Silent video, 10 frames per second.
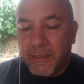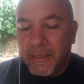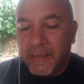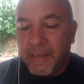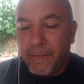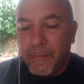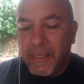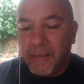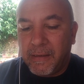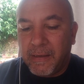que de
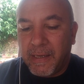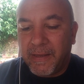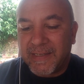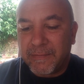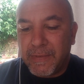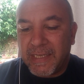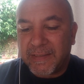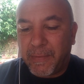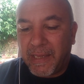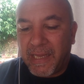mim e das
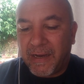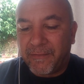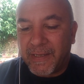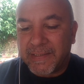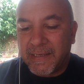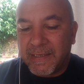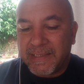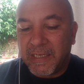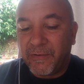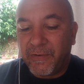minhas palavras
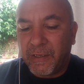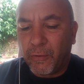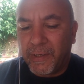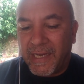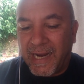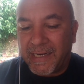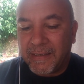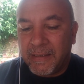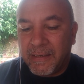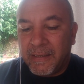se
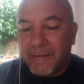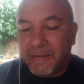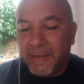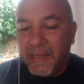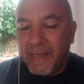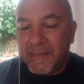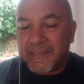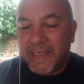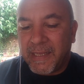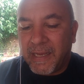envergonhar, dele
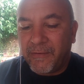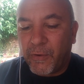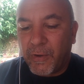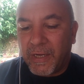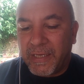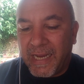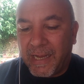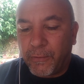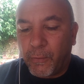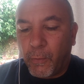será
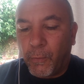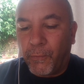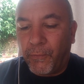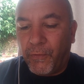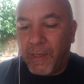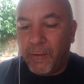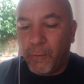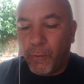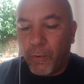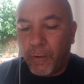envergonhado o Filho
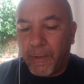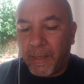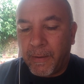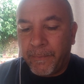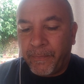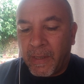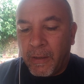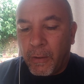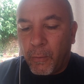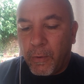do Homem,
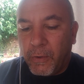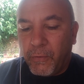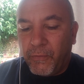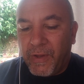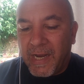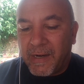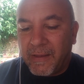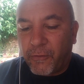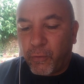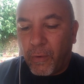quando vier
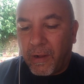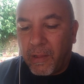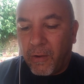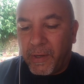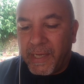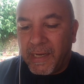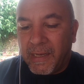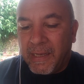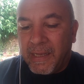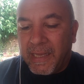na sua
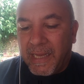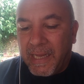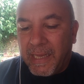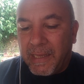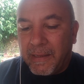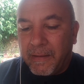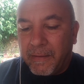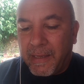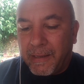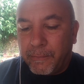glória e
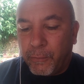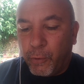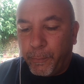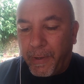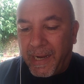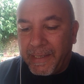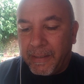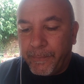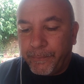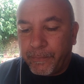na do Pai,